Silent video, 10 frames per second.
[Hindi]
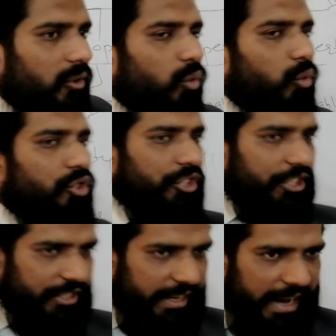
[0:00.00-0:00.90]
तो कुछ
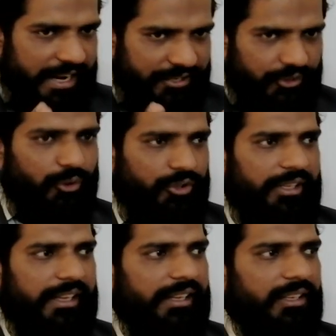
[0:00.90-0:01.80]
चीज़ें ऐसी
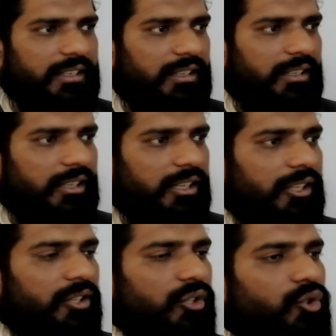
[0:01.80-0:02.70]
होती हैं
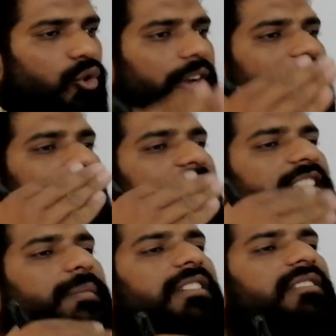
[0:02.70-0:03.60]
जो
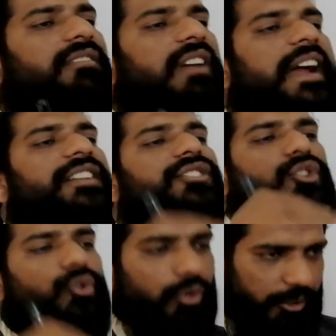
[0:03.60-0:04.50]
इंटेंजिबल राइट्स
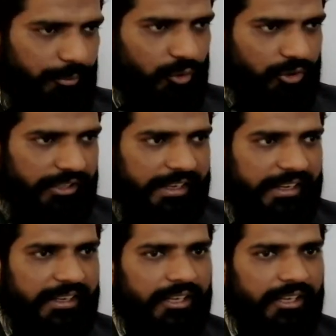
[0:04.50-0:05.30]
की सूरत में होती हैं